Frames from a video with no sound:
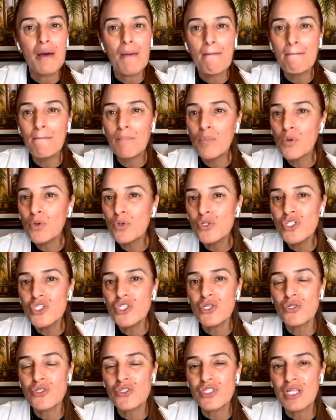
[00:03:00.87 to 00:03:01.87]

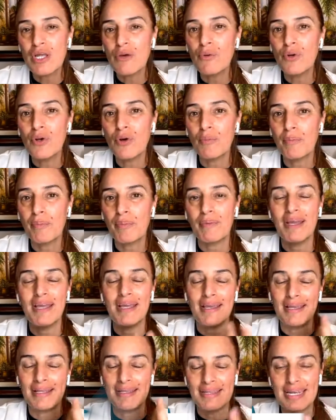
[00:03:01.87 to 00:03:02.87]
muchos
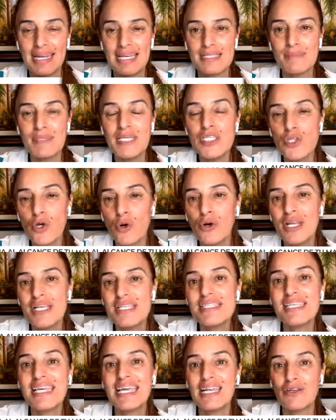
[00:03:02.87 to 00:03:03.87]

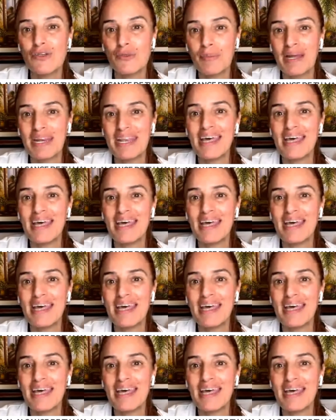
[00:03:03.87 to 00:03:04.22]
neurotransmisores eh, que nos van